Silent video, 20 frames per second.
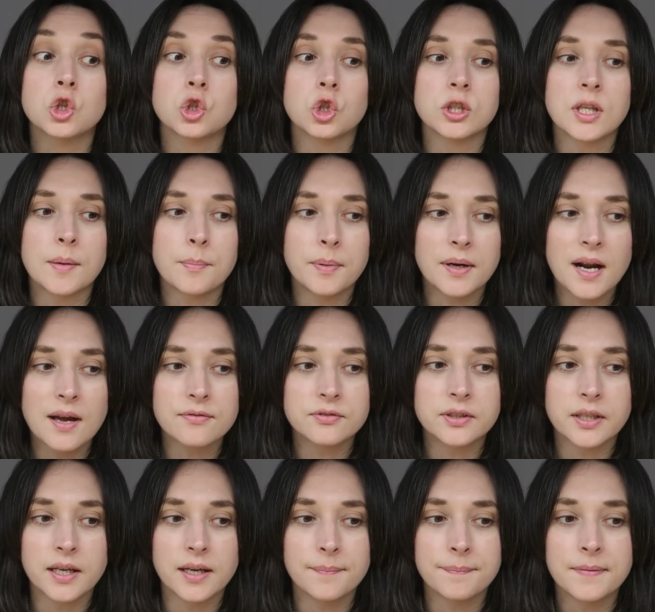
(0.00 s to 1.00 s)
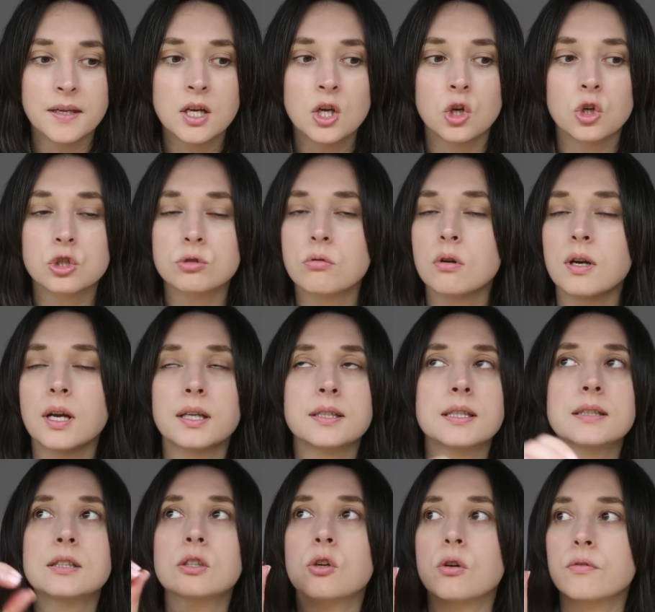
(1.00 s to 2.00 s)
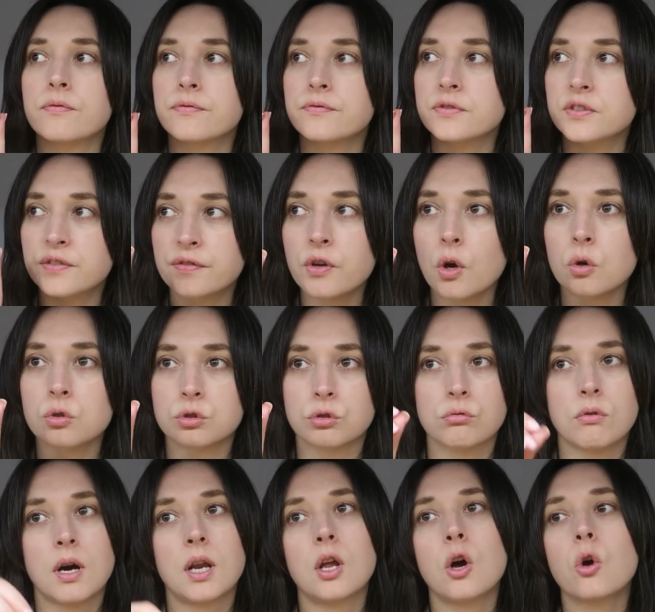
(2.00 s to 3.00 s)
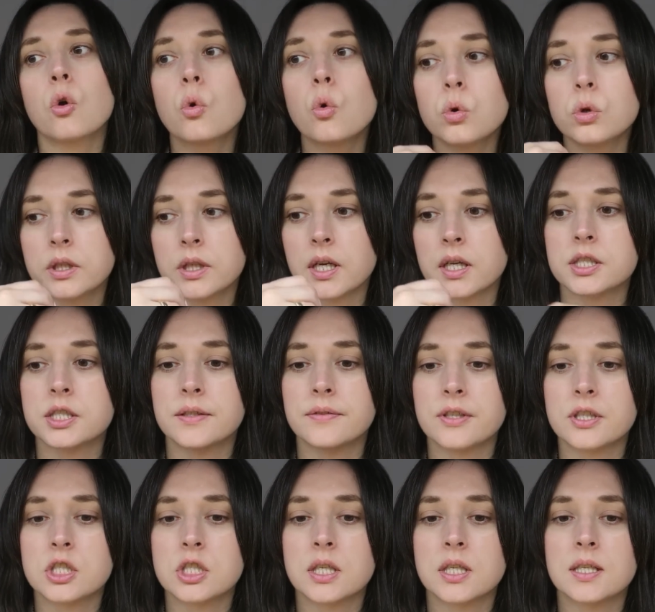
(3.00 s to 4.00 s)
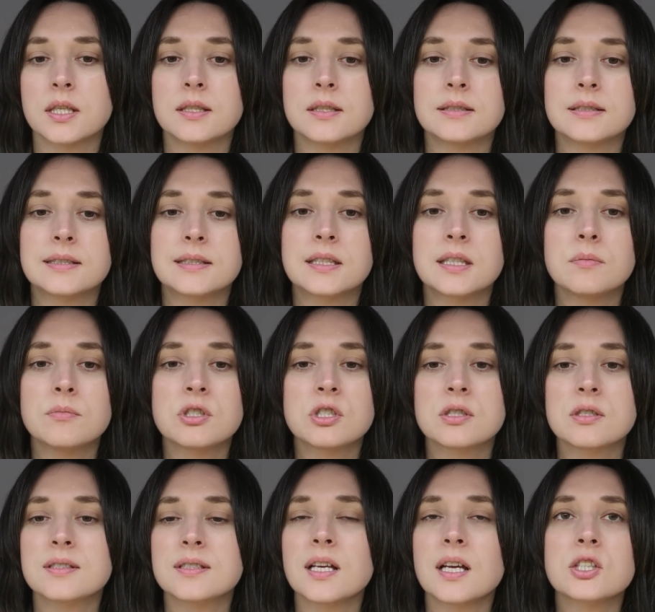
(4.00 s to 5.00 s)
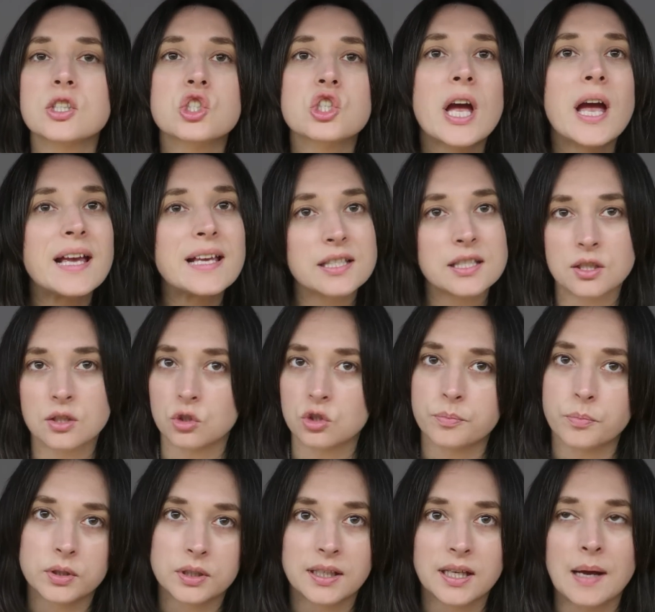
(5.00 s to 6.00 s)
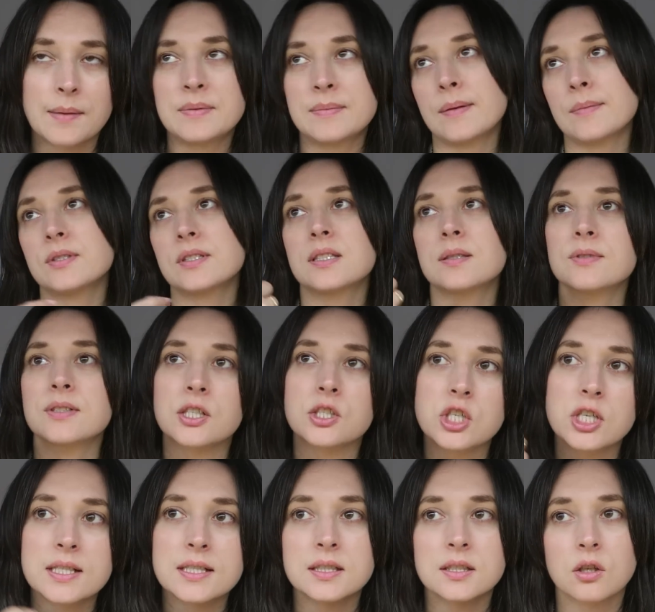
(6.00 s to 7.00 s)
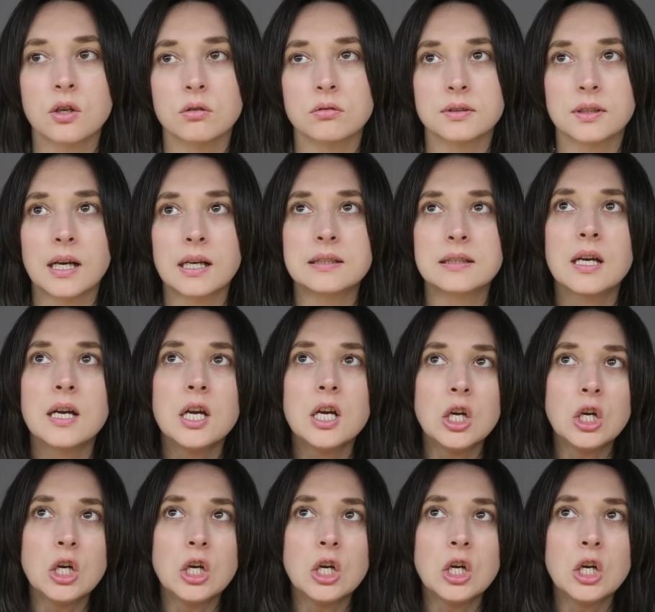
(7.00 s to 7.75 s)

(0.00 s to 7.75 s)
To naprawdę rozłąka nie tylko w związku, ale ogólnie jak się wiecie, z kimś za często spotykamy, mamy z nim za częsty kontakt,